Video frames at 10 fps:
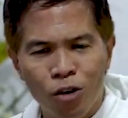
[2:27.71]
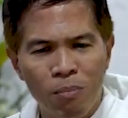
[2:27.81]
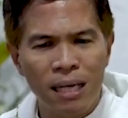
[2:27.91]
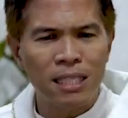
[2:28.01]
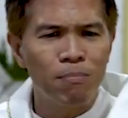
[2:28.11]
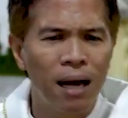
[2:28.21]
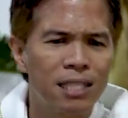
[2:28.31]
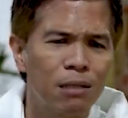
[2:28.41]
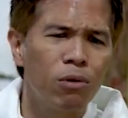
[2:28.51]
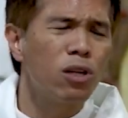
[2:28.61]
kumbaga sa
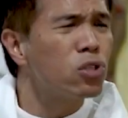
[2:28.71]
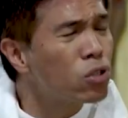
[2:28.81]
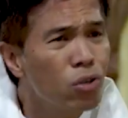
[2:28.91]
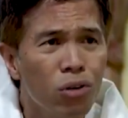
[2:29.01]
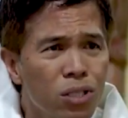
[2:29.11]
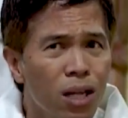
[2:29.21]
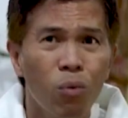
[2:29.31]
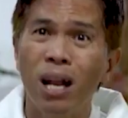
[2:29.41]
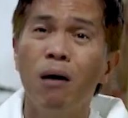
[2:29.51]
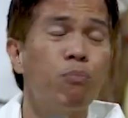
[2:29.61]
basketball, exhaust, eh,
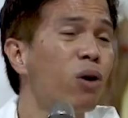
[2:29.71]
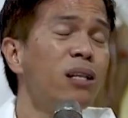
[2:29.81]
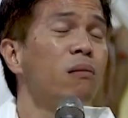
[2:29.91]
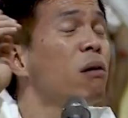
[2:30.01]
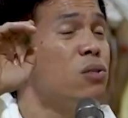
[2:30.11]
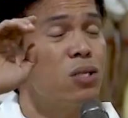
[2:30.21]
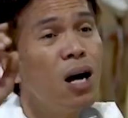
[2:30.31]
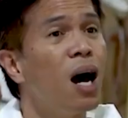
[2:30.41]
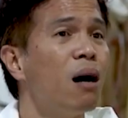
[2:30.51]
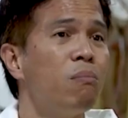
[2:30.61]
walang pwedeng
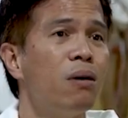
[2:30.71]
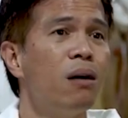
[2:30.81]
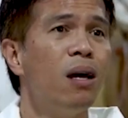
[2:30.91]
mag-sub.